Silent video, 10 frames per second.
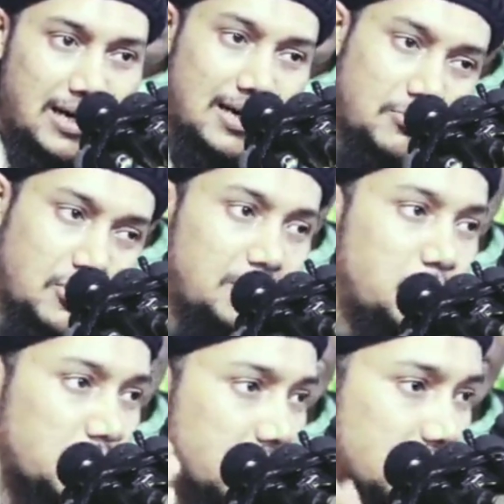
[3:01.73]
আলহামদুলিল্লাহ
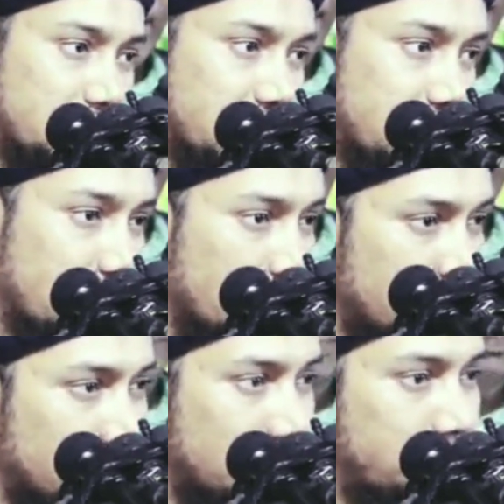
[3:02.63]
পড়তে থাকতে পারেন আল্লাহ
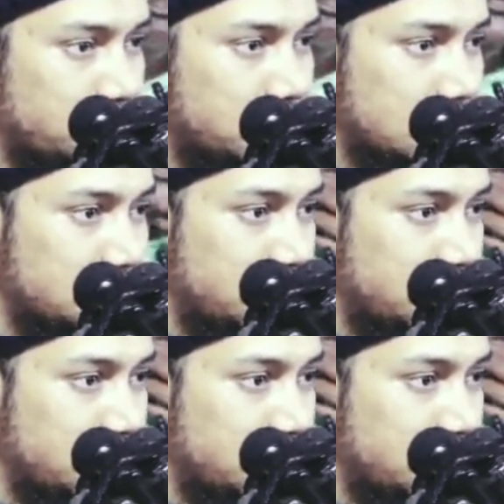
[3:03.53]
আকবর পড়তে থাকতে